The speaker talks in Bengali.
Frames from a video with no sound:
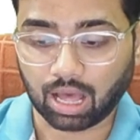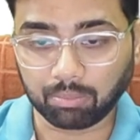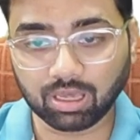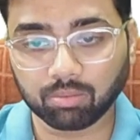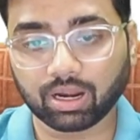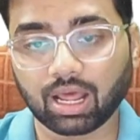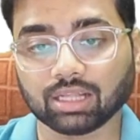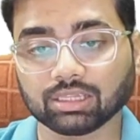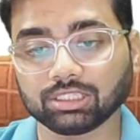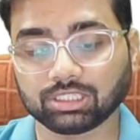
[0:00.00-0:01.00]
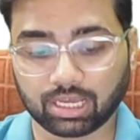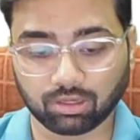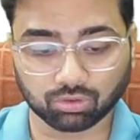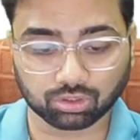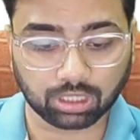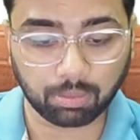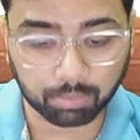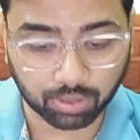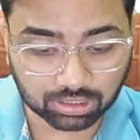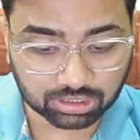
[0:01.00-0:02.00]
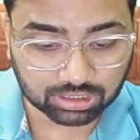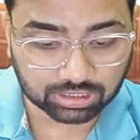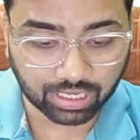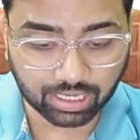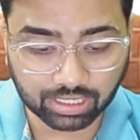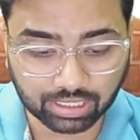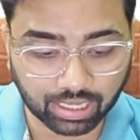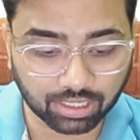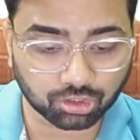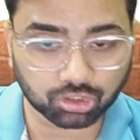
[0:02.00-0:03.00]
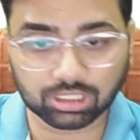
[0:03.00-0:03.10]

আমি এবারে আনতে চাই হচ্ছে পার্সেন্টেজ